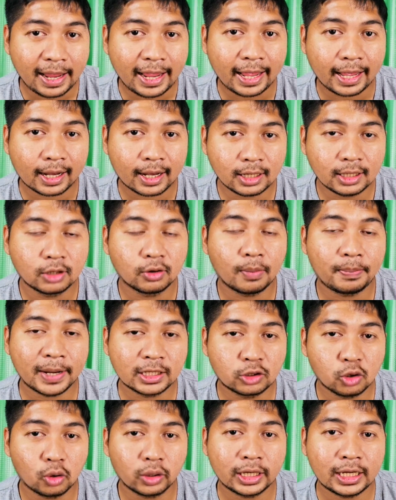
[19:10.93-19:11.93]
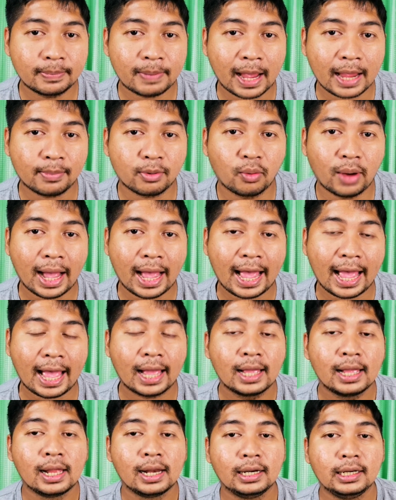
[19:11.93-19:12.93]
แม่ก็ถือว่าเป็นโชคดีไปเพราะว่า
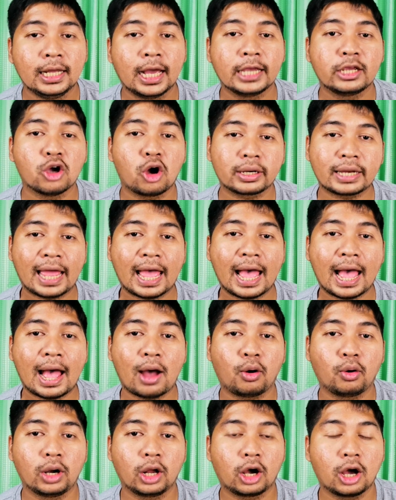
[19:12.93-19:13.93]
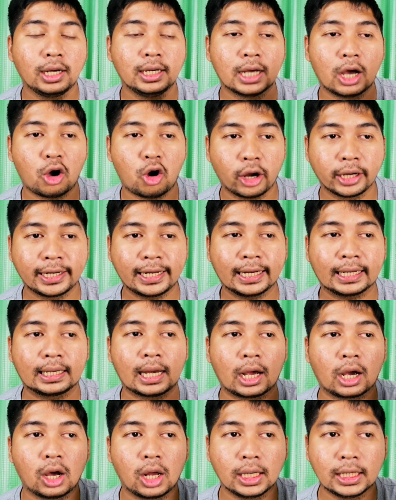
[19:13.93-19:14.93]
เรือยอร์กทาวน์แล้วก็เรือ Hornet
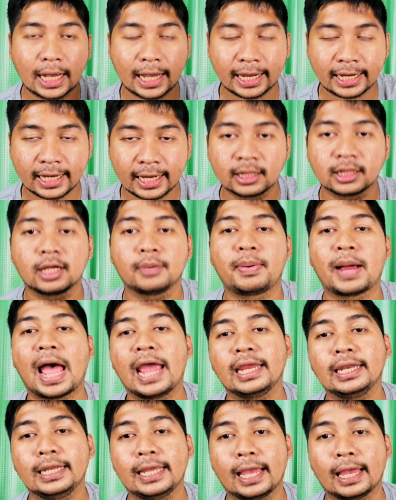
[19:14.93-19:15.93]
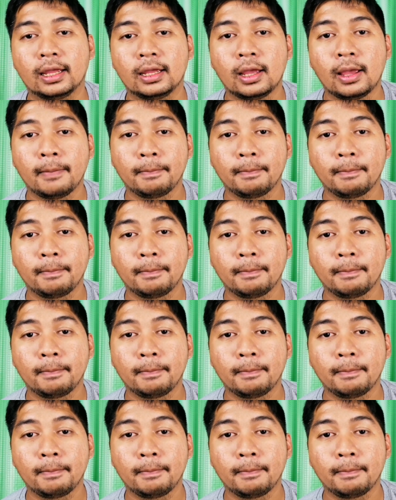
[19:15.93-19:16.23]
แล้วก็เรือ Enterprise เนี่ย